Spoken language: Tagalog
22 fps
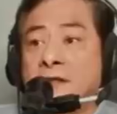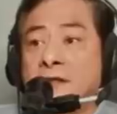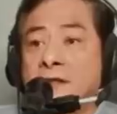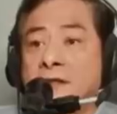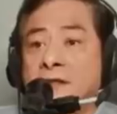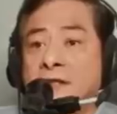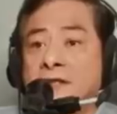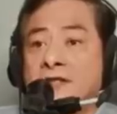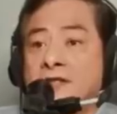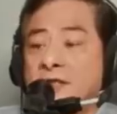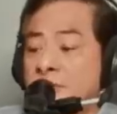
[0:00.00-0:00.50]

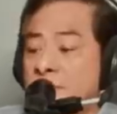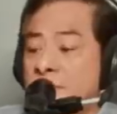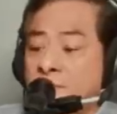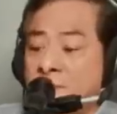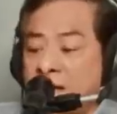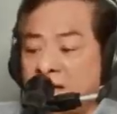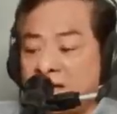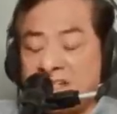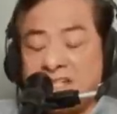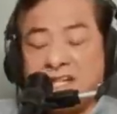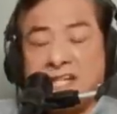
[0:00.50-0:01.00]
hindi nyo
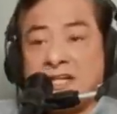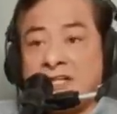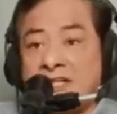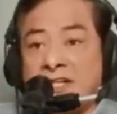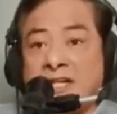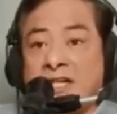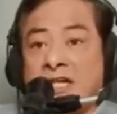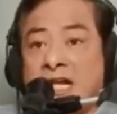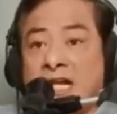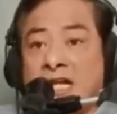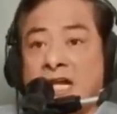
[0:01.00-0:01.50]
pwedeng
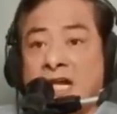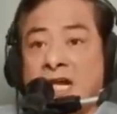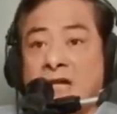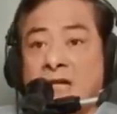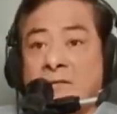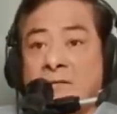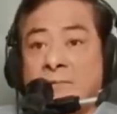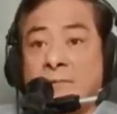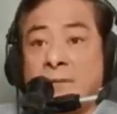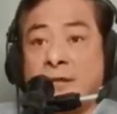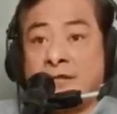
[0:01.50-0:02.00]
ideklara yan.
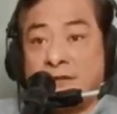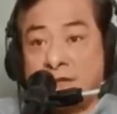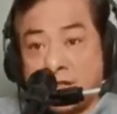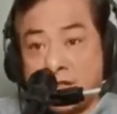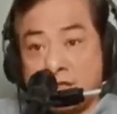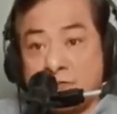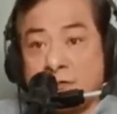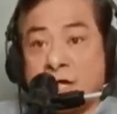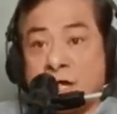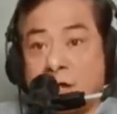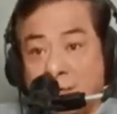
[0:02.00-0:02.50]
Pwede
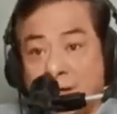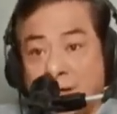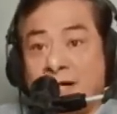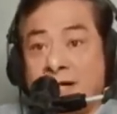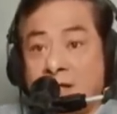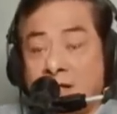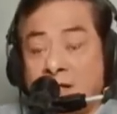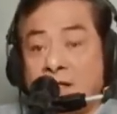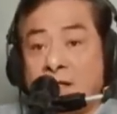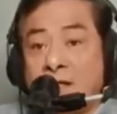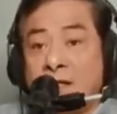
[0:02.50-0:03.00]
nyo gawin.
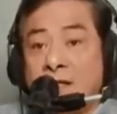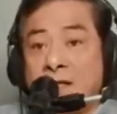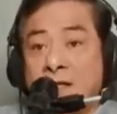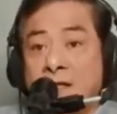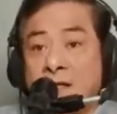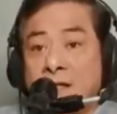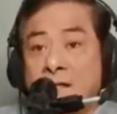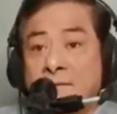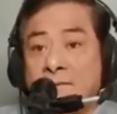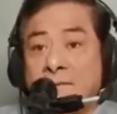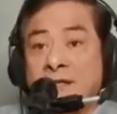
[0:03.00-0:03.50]

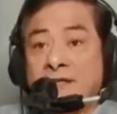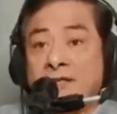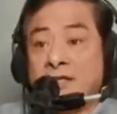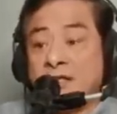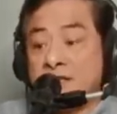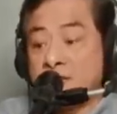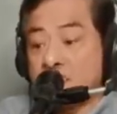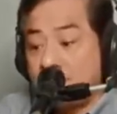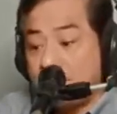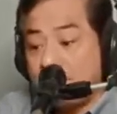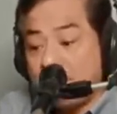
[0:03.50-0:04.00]
Pwede
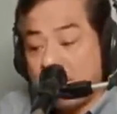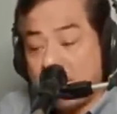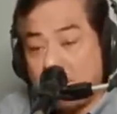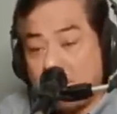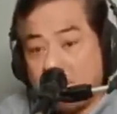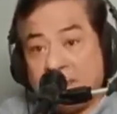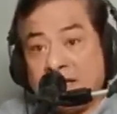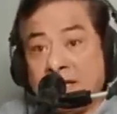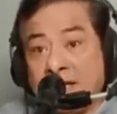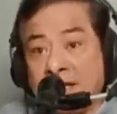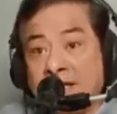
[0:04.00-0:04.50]
nyo
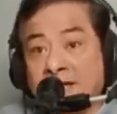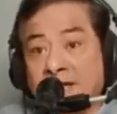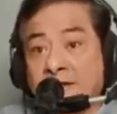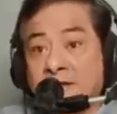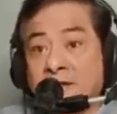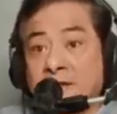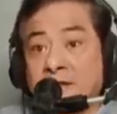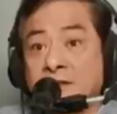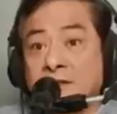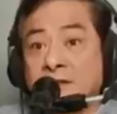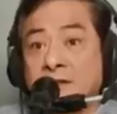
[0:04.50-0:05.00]
ipilit.
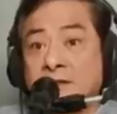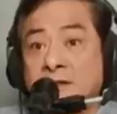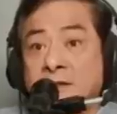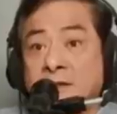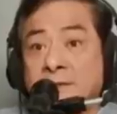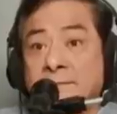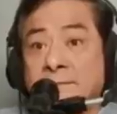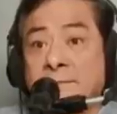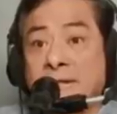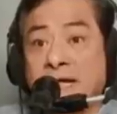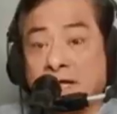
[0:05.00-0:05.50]

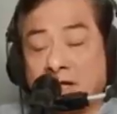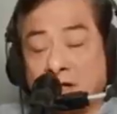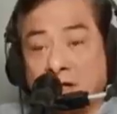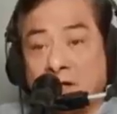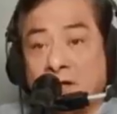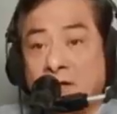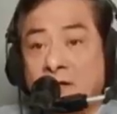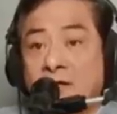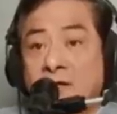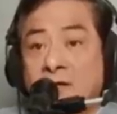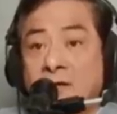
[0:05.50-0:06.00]
Pero,
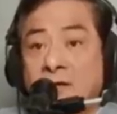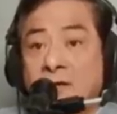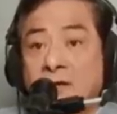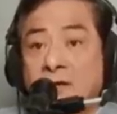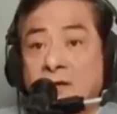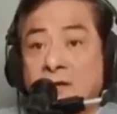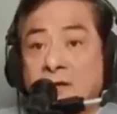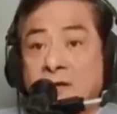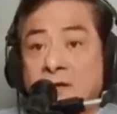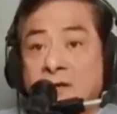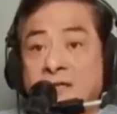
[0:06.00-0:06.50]

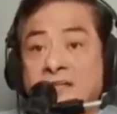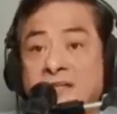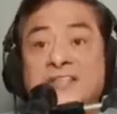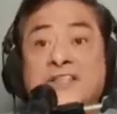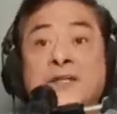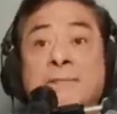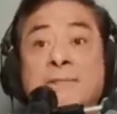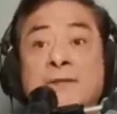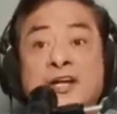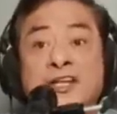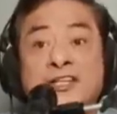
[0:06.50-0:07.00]

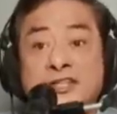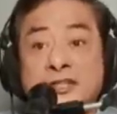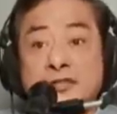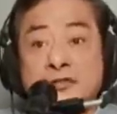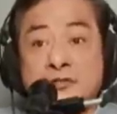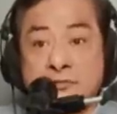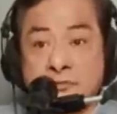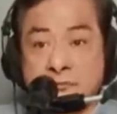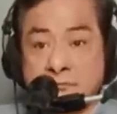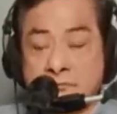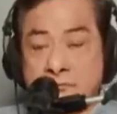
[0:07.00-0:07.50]
hindi pwede
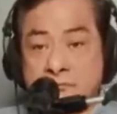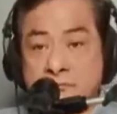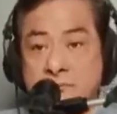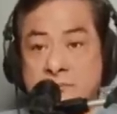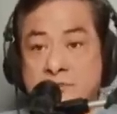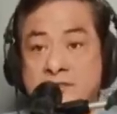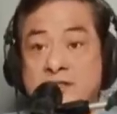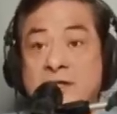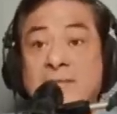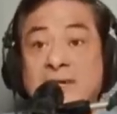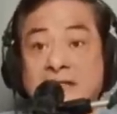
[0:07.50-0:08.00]
yun
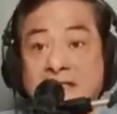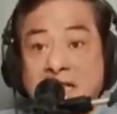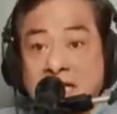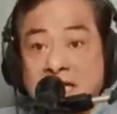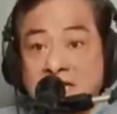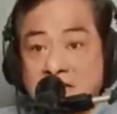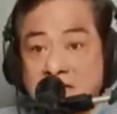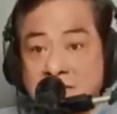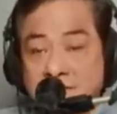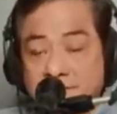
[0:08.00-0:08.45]
sa batas.